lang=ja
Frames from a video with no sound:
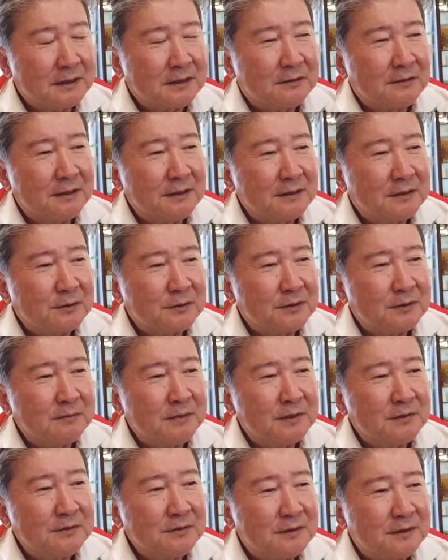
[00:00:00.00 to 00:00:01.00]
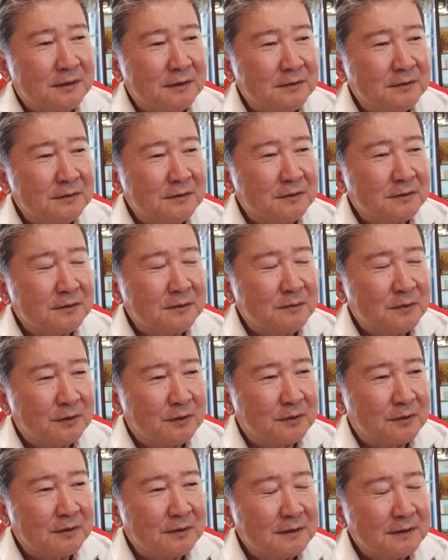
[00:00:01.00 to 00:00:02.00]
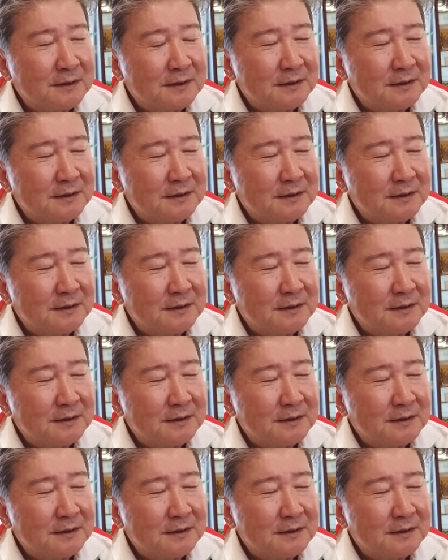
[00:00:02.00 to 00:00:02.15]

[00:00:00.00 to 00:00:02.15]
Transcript: 相手を決めるっていうよりも、